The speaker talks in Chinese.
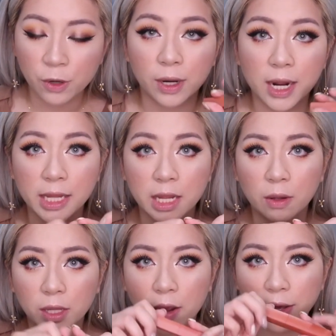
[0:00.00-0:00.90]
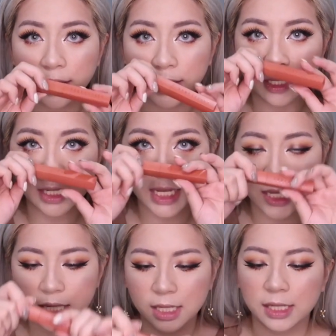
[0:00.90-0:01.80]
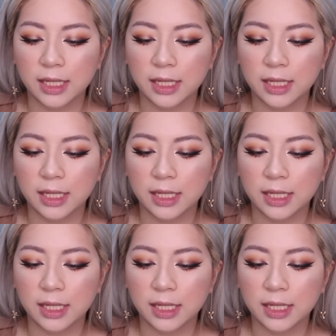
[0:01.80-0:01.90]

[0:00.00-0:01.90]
我来挑挑一个这个浅色，